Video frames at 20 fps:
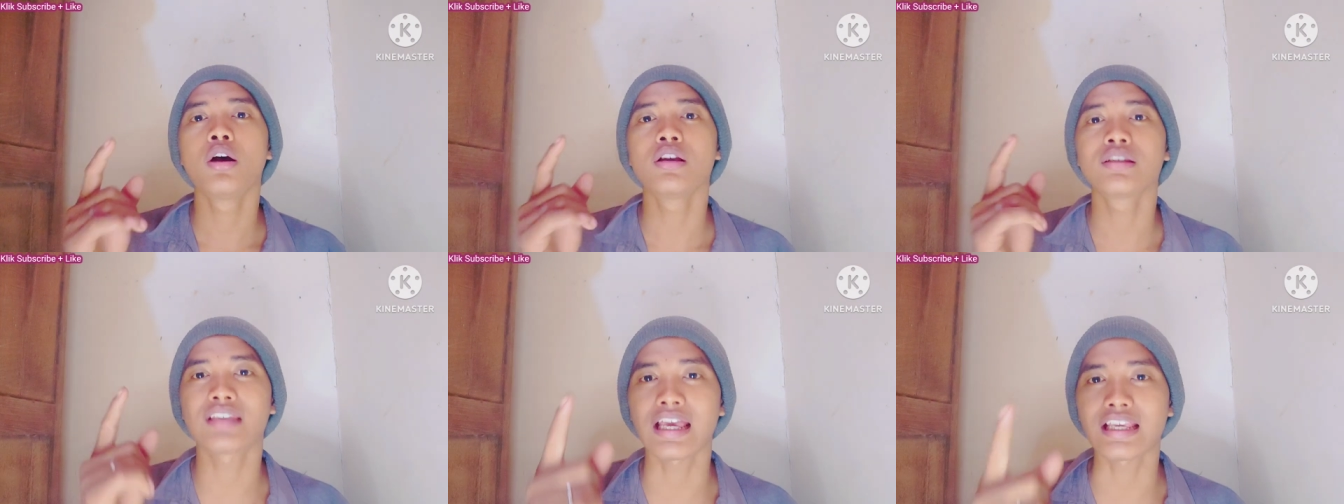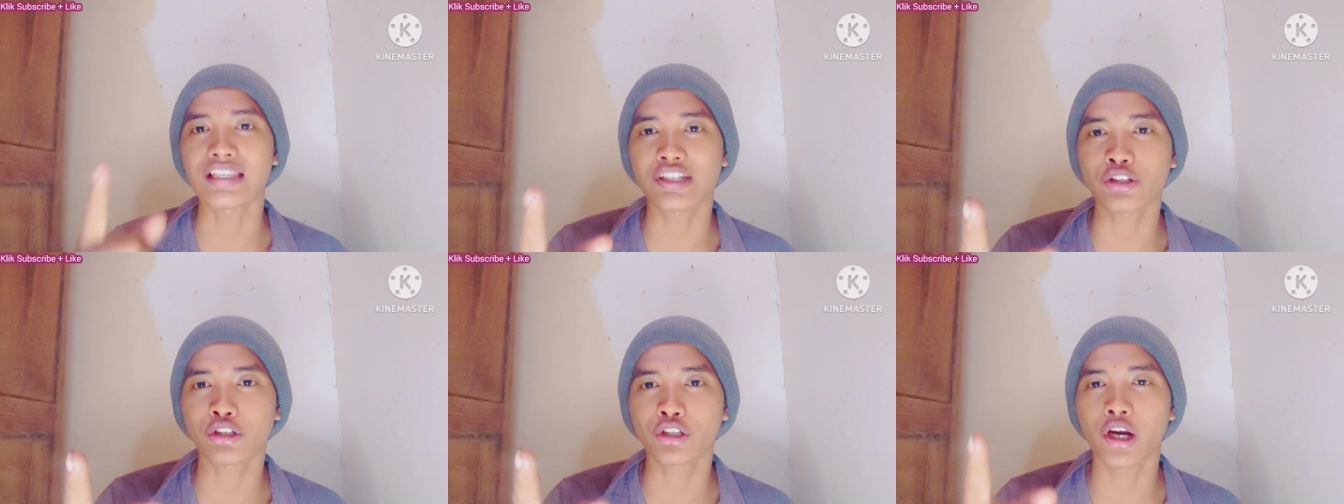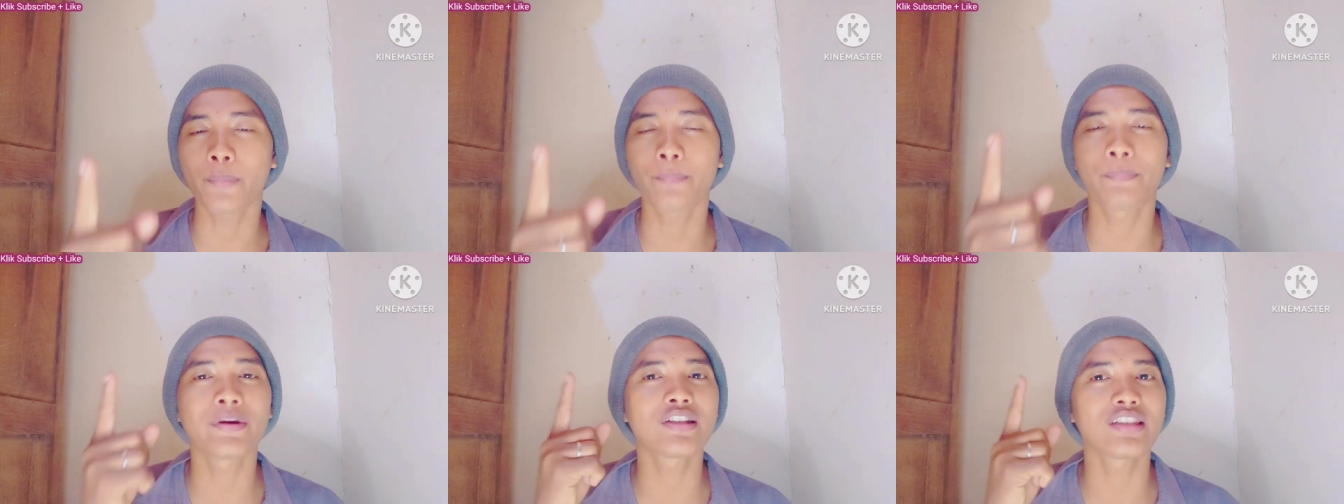
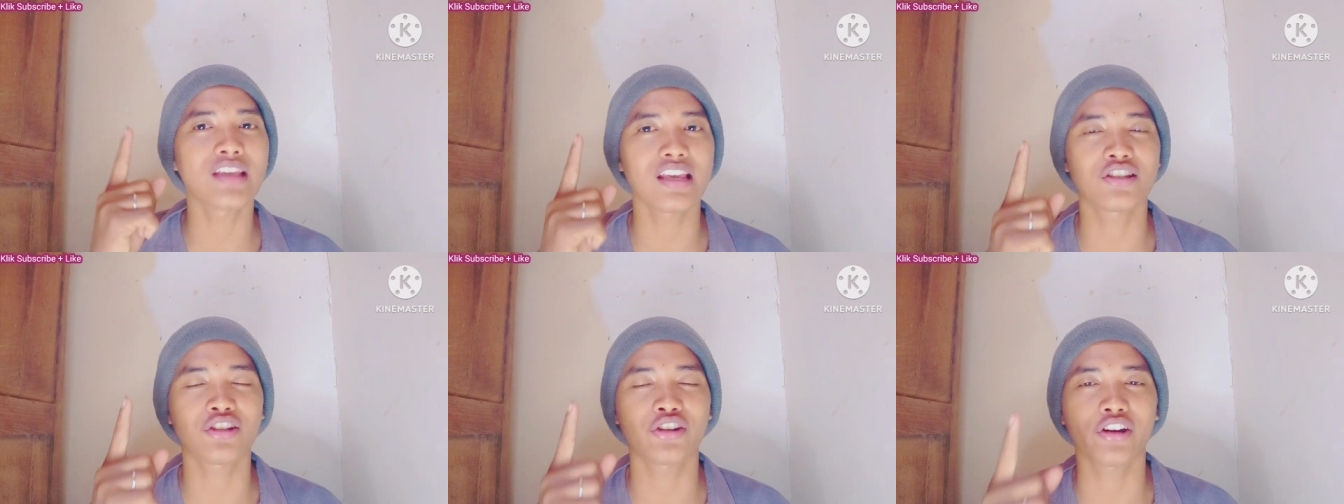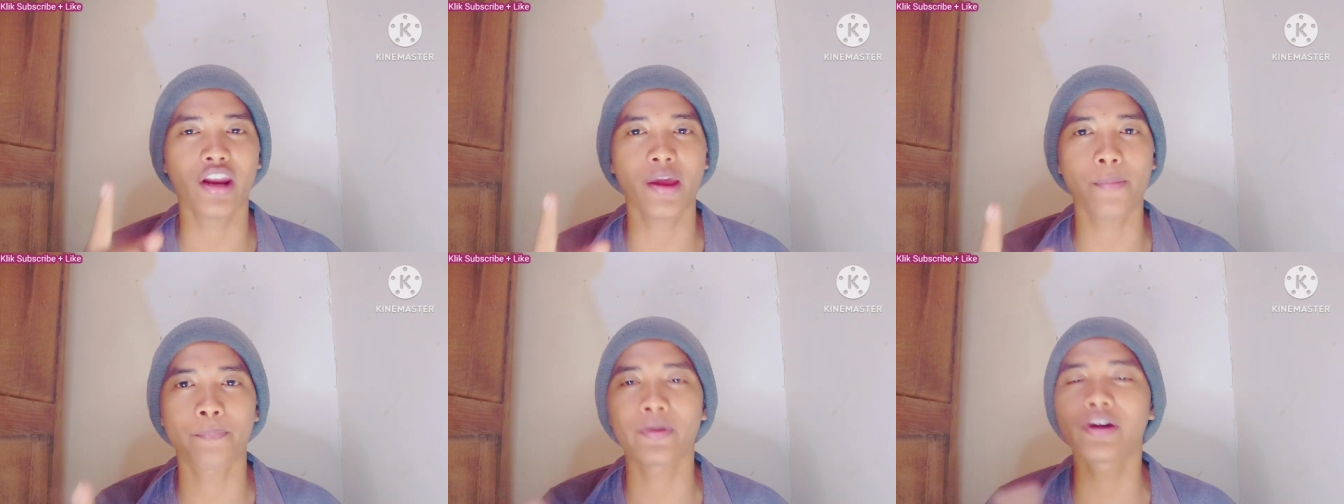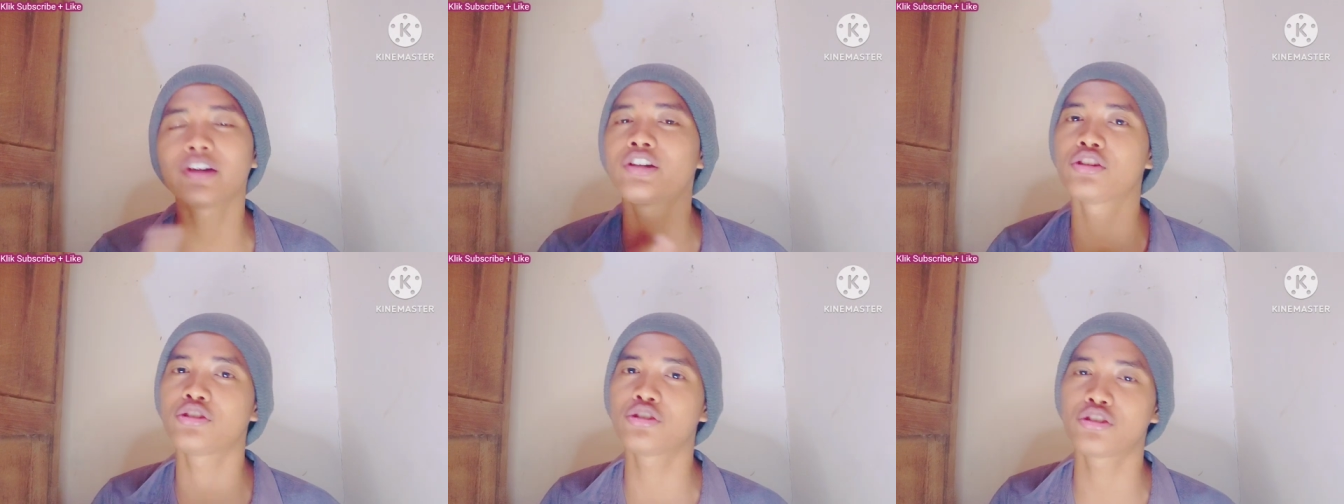
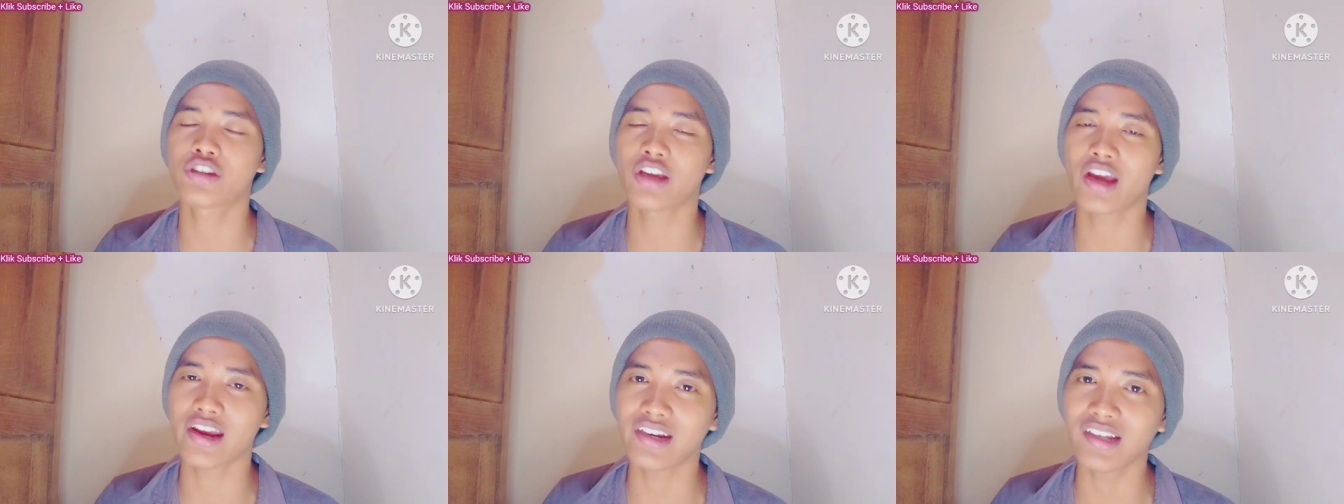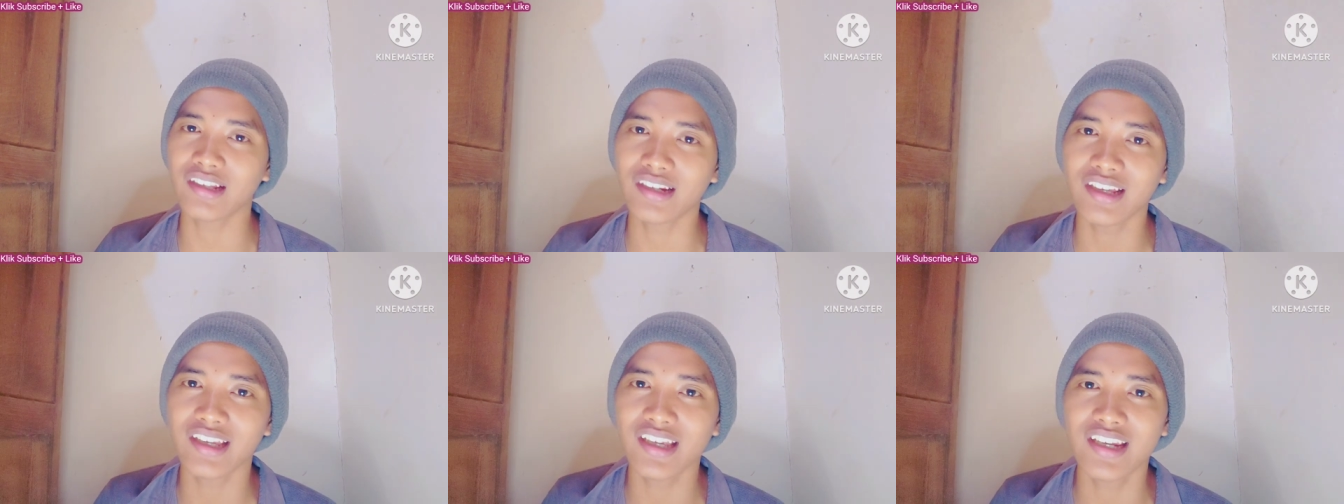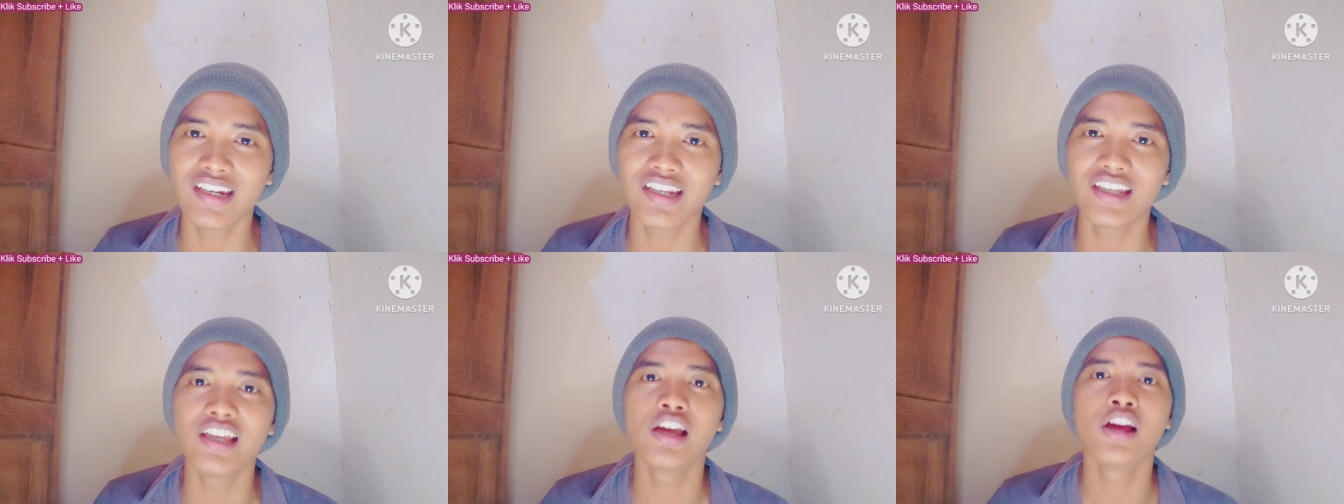subscriber-subscriber di channel
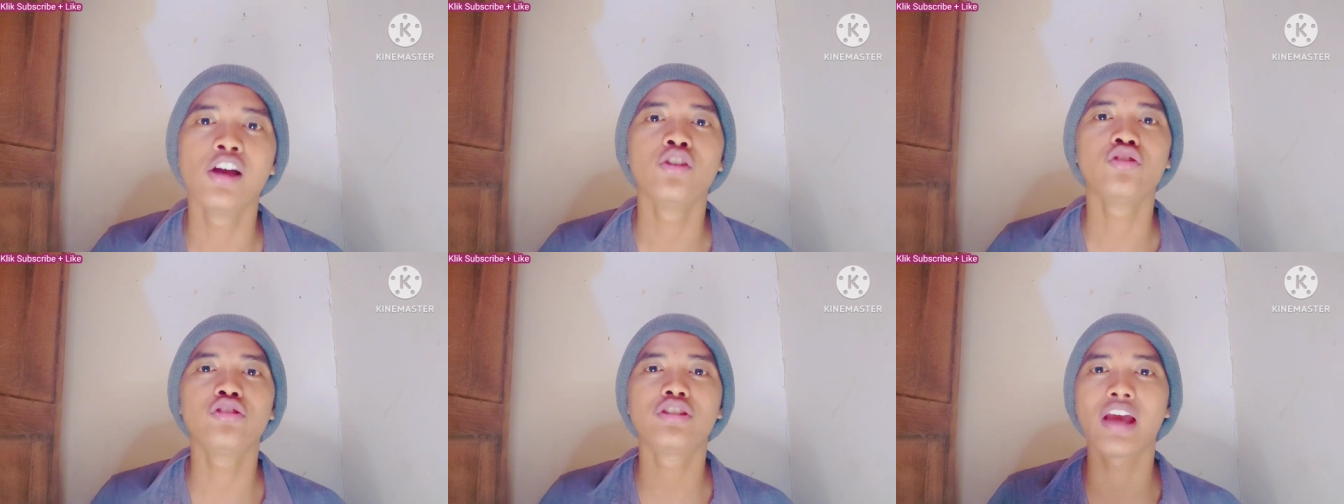ini